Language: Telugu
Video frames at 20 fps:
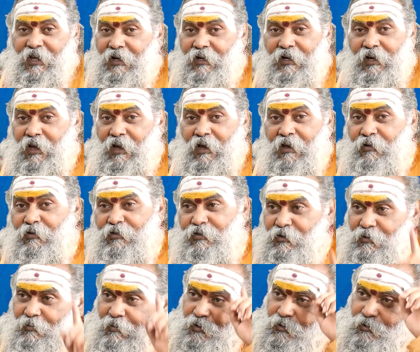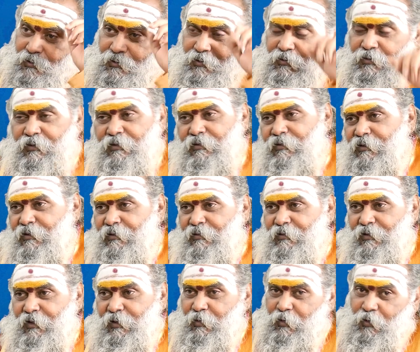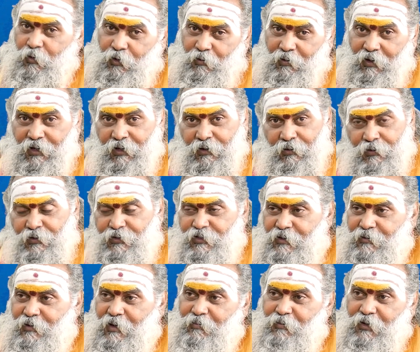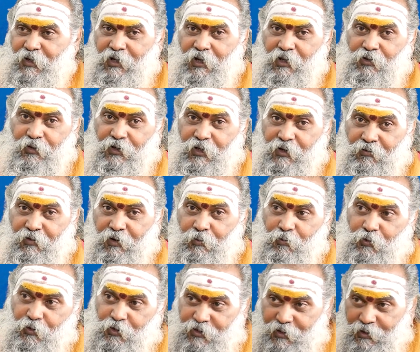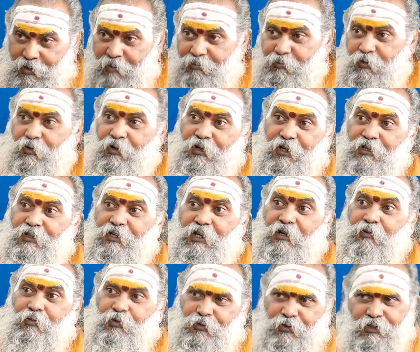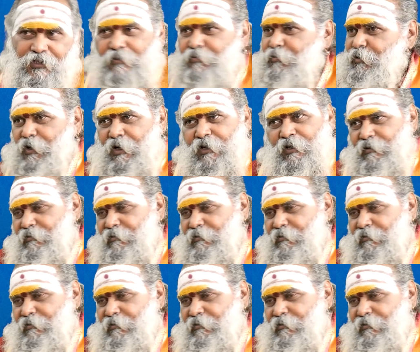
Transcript: కానీ నా ఆలోచన మాత్రం ఇప్పుడు రెండు వేల ఇరవై శతాబ్దం కాదు ఇరవై మూడో శతాబ్దంలో ఏం జరగబోతుందో చెప్తున్నాను